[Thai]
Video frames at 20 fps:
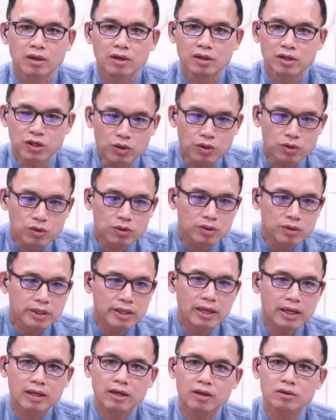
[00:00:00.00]
หิว
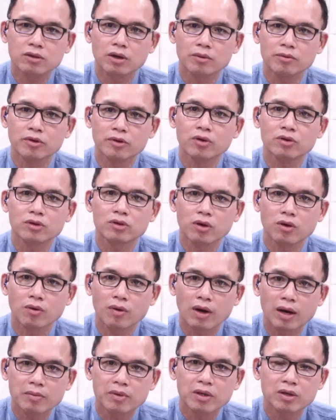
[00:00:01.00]
เนี่ยเราตอบสนองต่อค
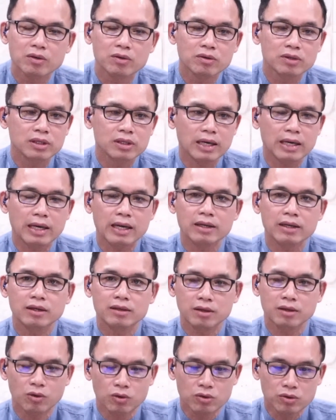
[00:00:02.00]
วามหิวยังไง
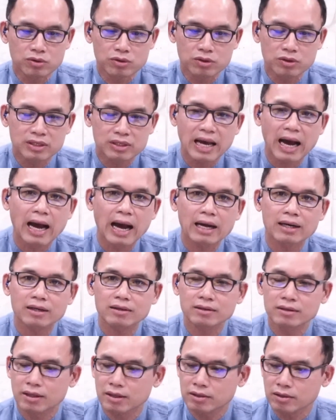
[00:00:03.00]
เรารู้สึกอยาก
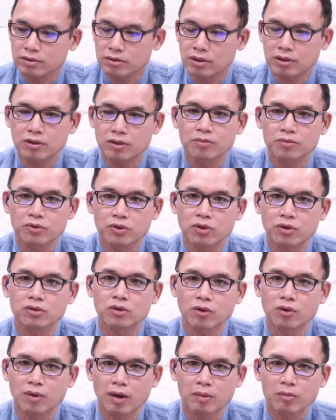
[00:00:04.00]
เนี่ยเราจะตอบสนองต่อ
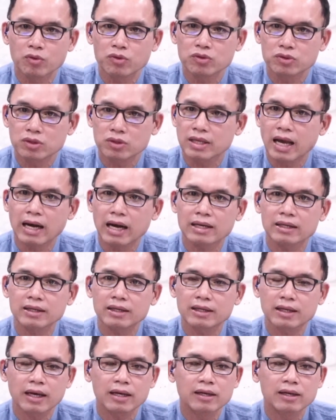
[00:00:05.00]
ความรู้สึกอยากนั้นยังไง